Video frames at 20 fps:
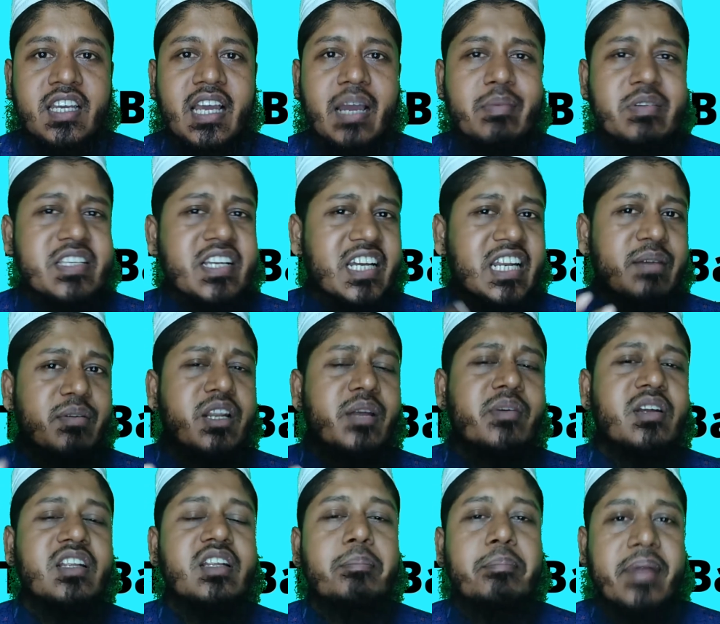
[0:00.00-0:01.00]
আমি যেগুলো বলে
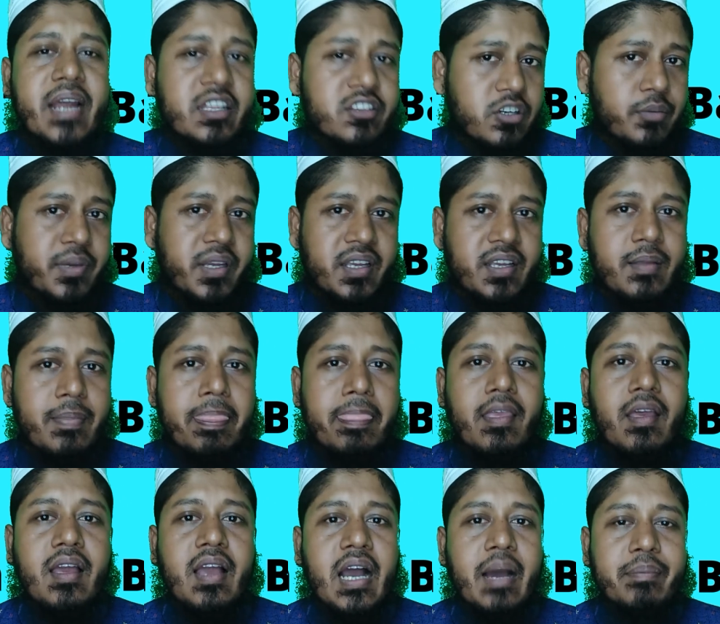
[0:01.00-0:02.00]
মানে হচ্ছে প্রাথমিক
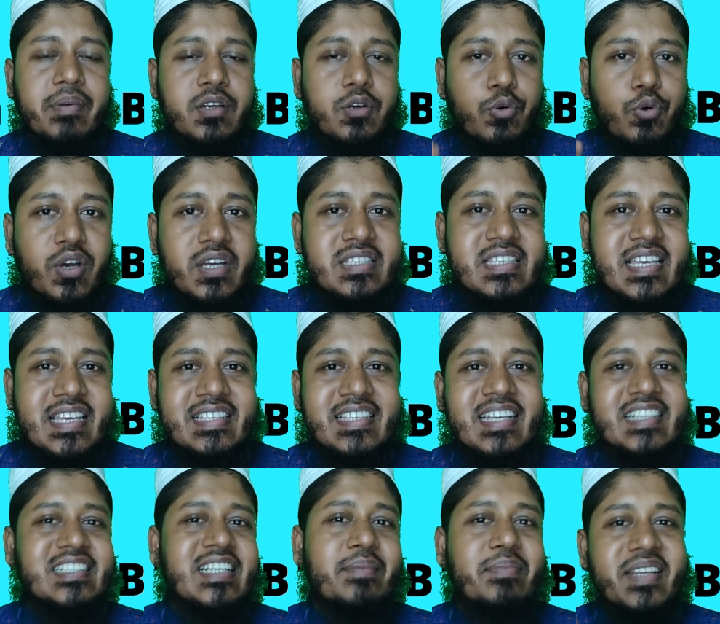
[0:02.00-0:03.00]
আপনার হয়েছে
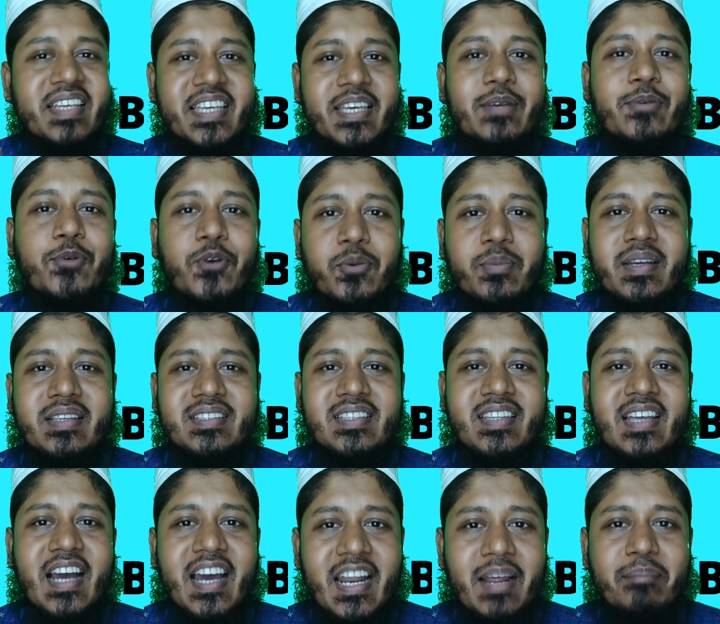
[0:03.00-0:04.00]
জাস্ট আপনি কি করবেন
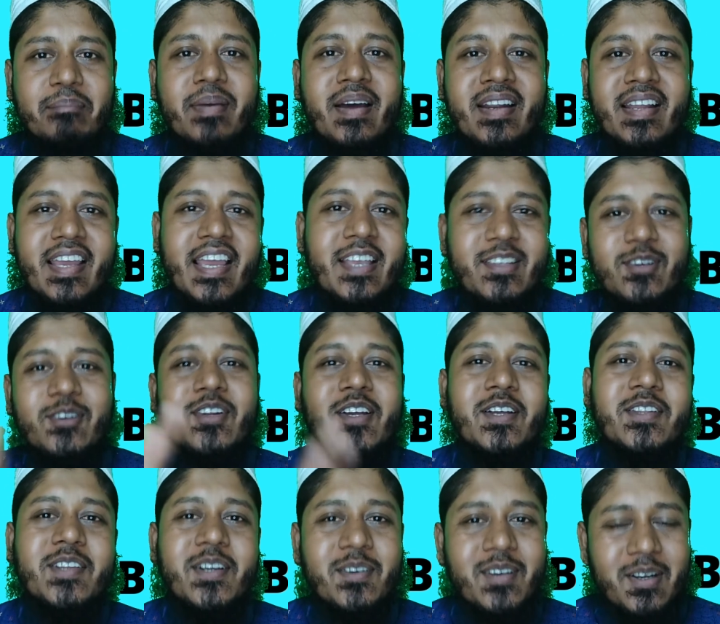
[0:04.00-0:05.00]
যাতে আরাম পান এই জন্য
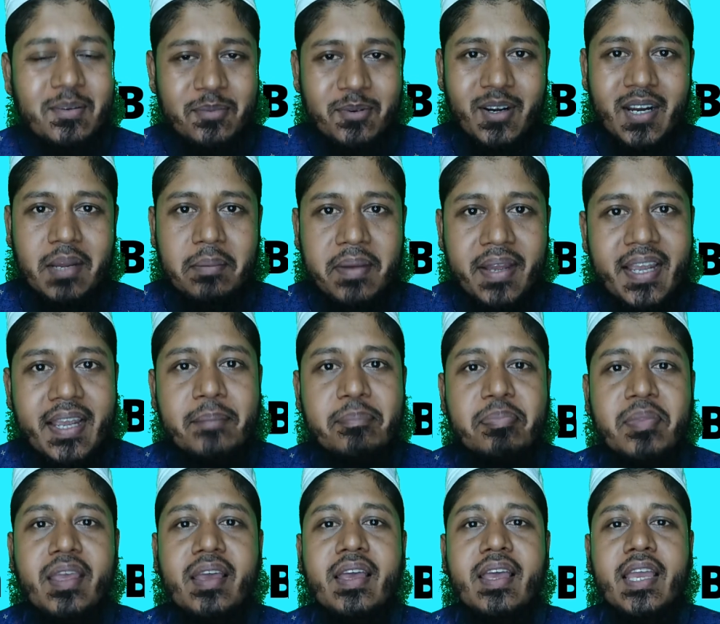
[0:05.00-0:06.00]
কিন্তু এগুলো বললাম হ্যাঁ
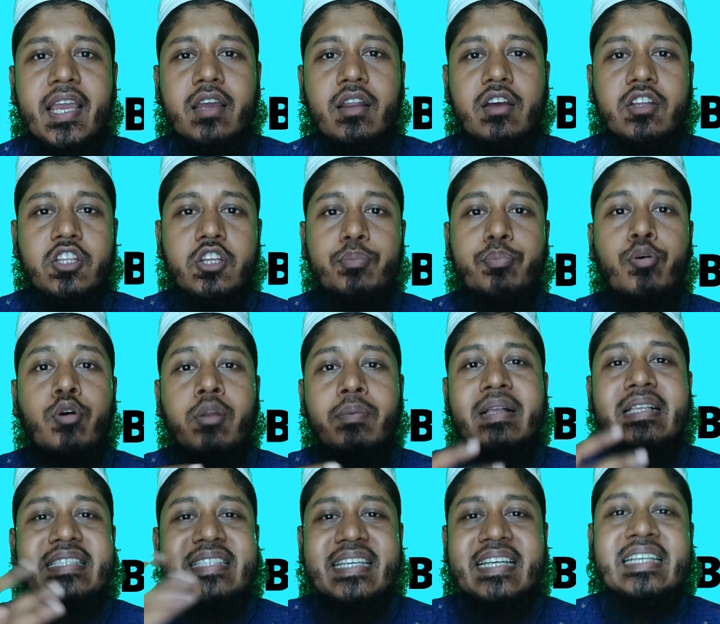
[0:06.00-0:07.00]
এগুলো কিন্তু
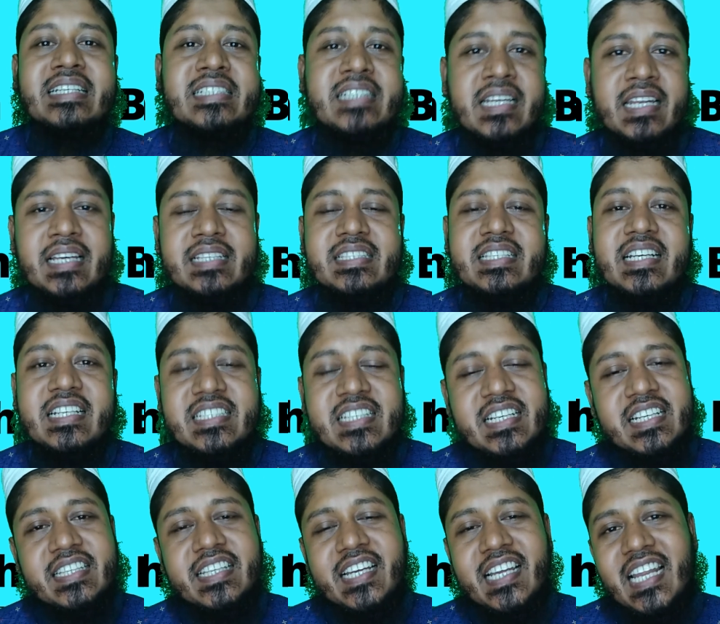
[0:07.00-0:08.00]
ফুলফিল চিকিৎসা না চিকিৎসা
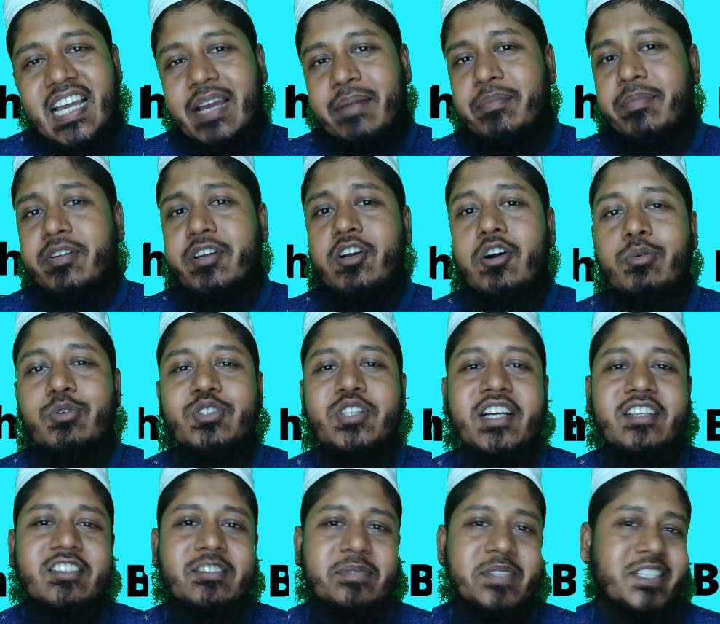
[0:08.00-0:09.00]
নিতে গেলে আপনাকে অবশ্যই
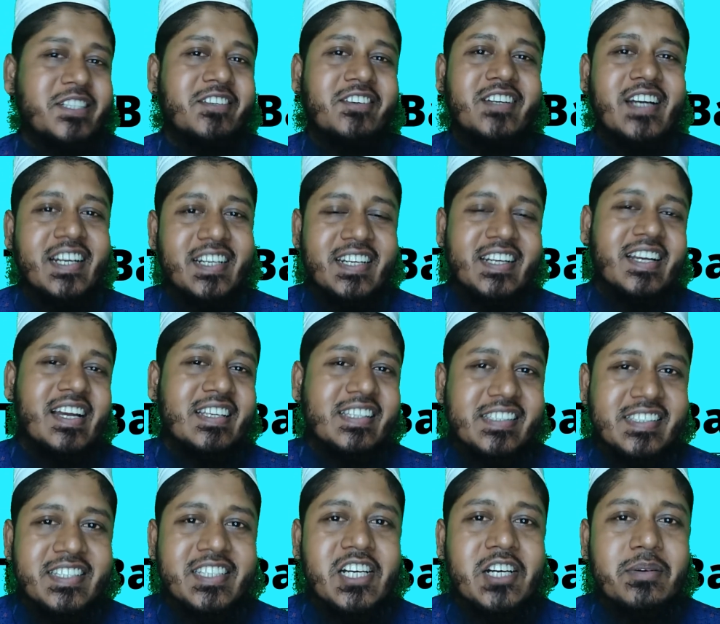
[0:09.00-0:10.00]
একজন বিশেষজ্ঞ ডাক্তারের কাছে
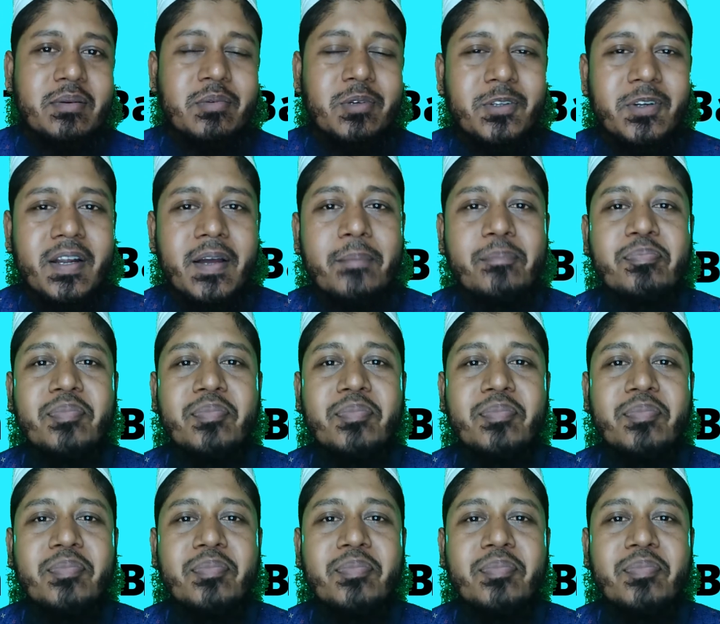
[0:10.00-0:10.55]
যেতে হবে বন্ধুরা